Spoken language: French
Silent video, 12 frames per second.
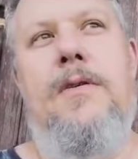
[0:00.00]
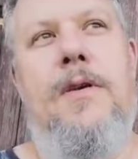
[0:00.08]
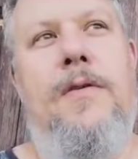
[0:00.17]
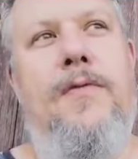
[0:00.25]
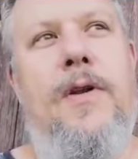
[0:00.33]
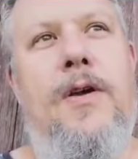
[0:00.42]

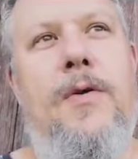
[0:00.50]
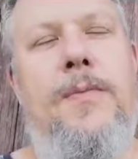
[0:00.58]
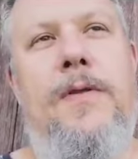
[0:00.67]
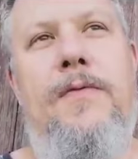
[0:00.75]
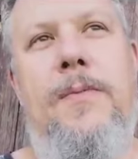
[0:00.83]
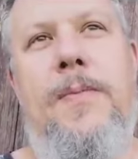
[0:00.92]
il faut la
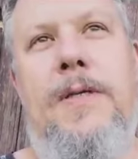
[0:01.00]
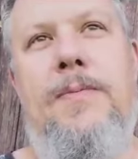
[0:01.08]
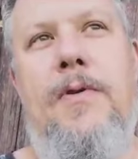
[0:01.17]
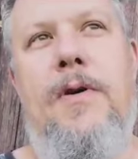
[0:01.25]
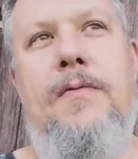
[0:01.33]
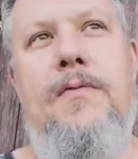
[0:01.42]
copie de votre
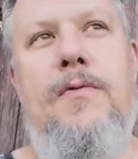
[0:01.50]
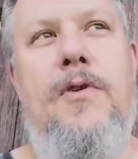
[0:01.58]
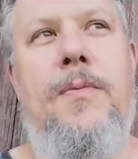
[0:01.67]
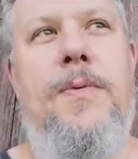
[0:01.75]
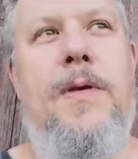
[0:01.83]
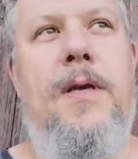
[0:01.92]
passeport, vous
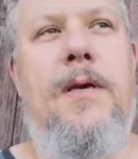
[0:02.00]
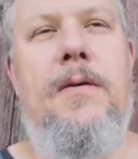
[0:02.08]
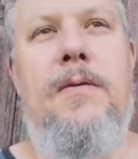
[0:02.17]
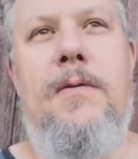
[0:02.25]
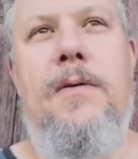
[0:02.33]
copiez